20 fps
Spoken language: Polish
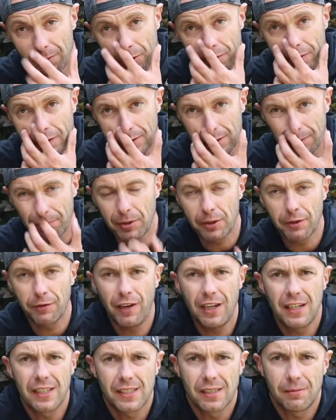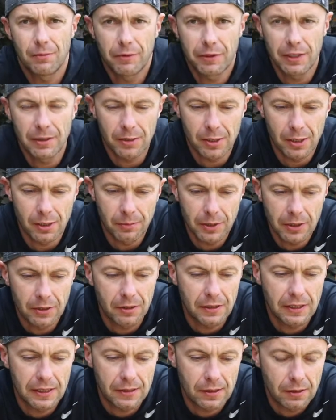już Wam się pochwalę, zamówiłem sobie do
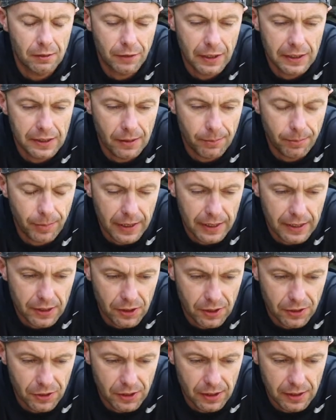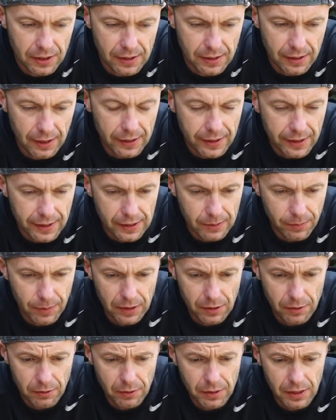testowania parę rzeczy z
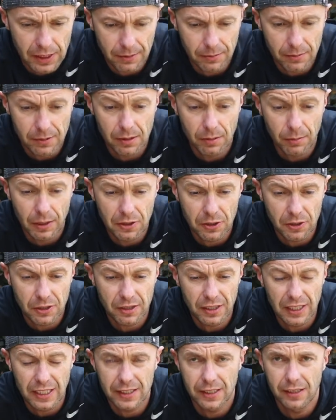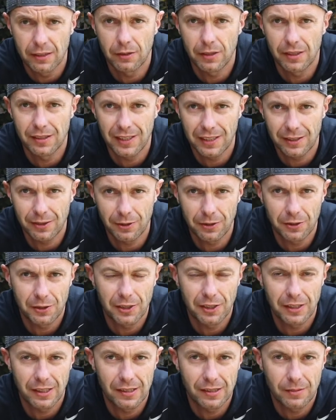AliExpressu. Chciałem zobaczyć jakiej to jest
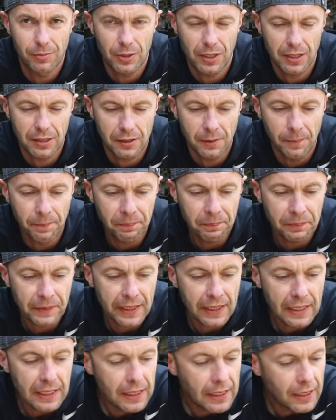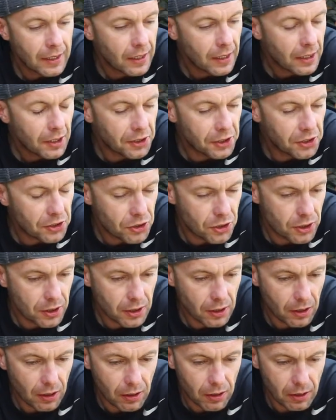jakości ten sprzęt i
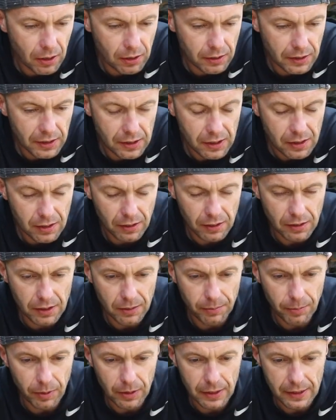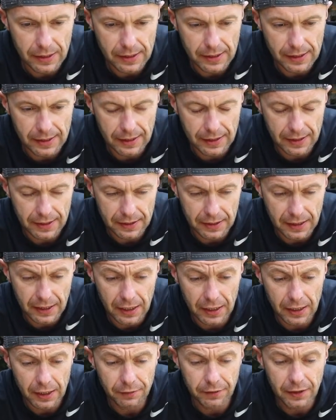czy on jest godny
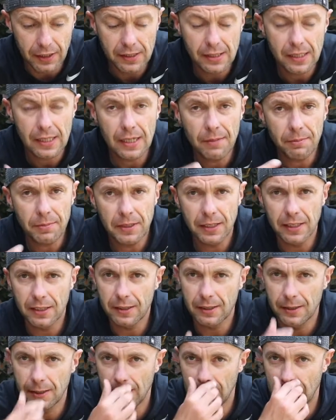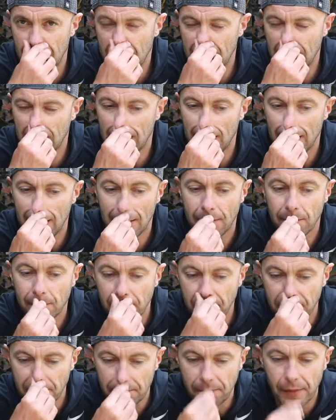polecenia. I w następnych dniach
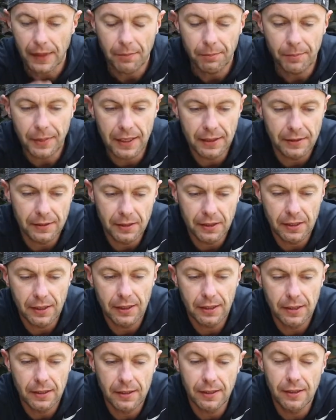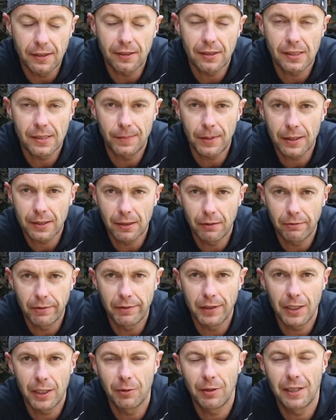będę
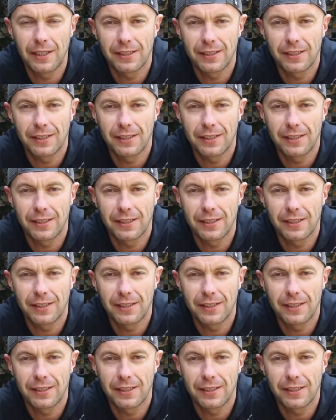rozpakowywał